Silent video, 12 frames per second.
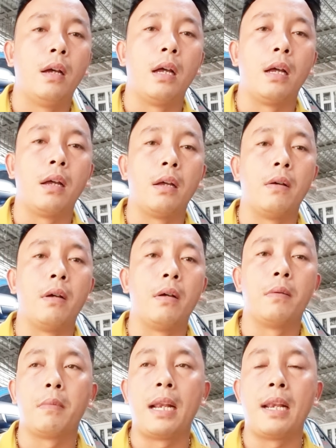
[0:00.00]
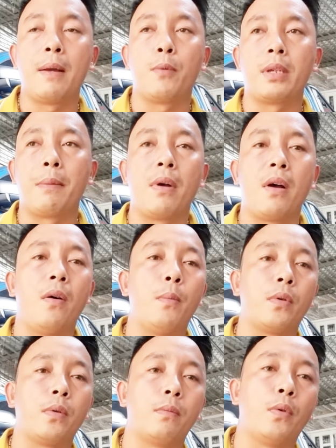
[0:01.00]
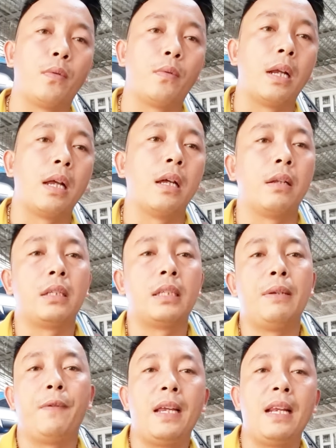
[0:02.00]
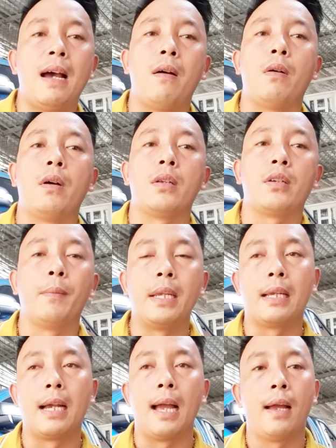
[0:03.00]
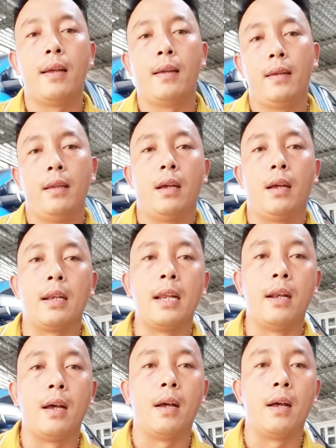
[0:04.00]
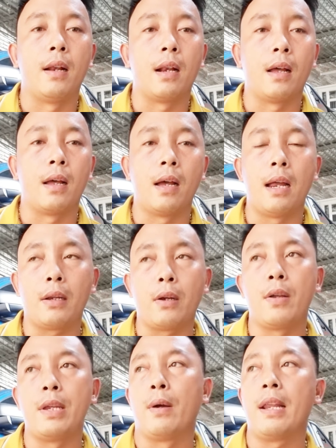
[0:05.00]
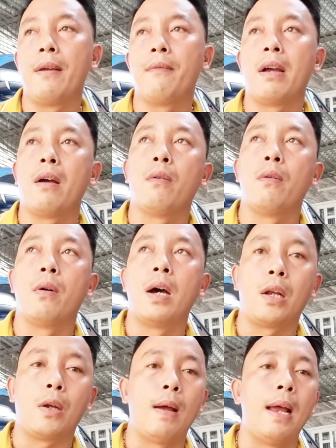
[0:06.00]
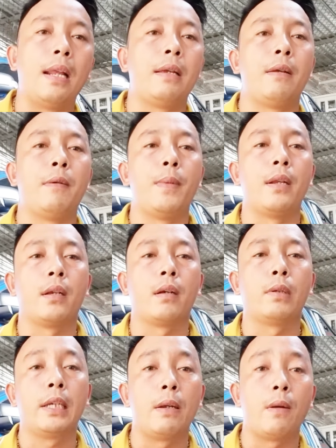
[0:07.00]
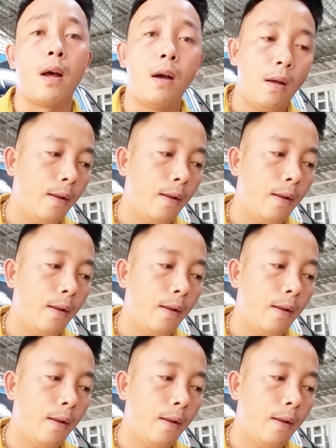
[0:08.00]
à, anh em cũng chẳng bỏ một một à, chi phí nào cho mình cả nên là là có nhiều anh em vào hạch thoại thì mình không thích điều đó